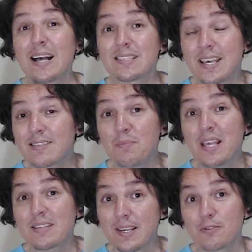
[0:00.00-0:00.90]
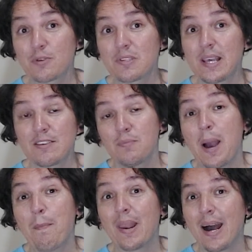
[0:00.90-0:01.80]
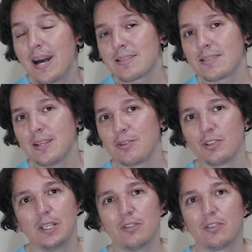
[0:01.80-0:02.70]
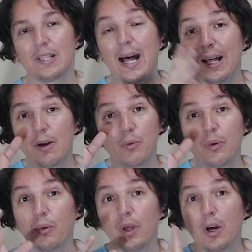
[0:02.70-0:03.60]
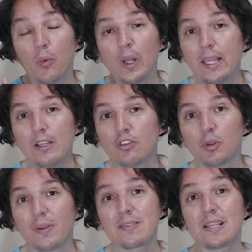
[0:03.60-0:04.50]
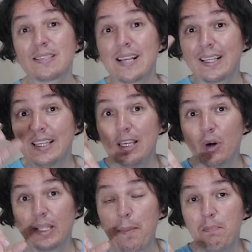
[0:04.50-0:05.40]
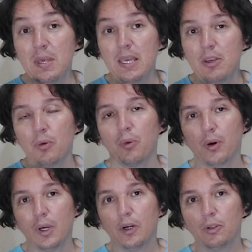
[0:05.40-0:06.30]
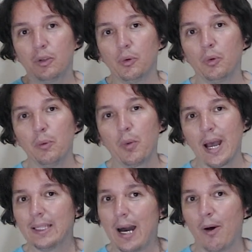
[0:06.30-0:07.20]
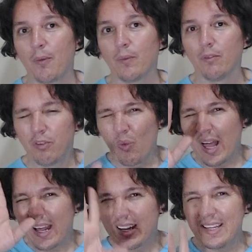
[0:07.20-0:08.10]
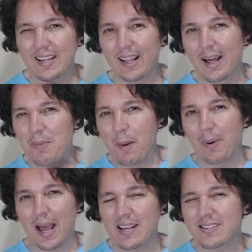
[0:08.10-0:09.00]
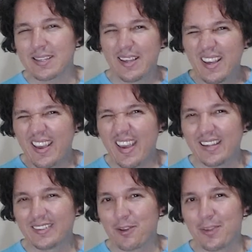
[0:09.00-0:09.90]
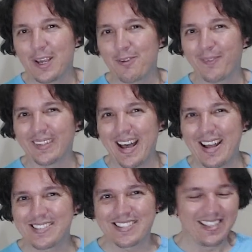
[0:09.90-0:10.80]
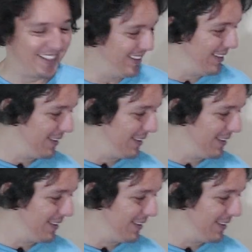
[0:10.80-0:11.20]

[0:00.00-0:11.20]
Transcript: Acessem minhas redes sociais, me abracem, gente, tá? O, o link de todas elas tá aqui, ó, na bio do meu canal. Vão lá, clica lá, me abracem, entre, fique à vontade,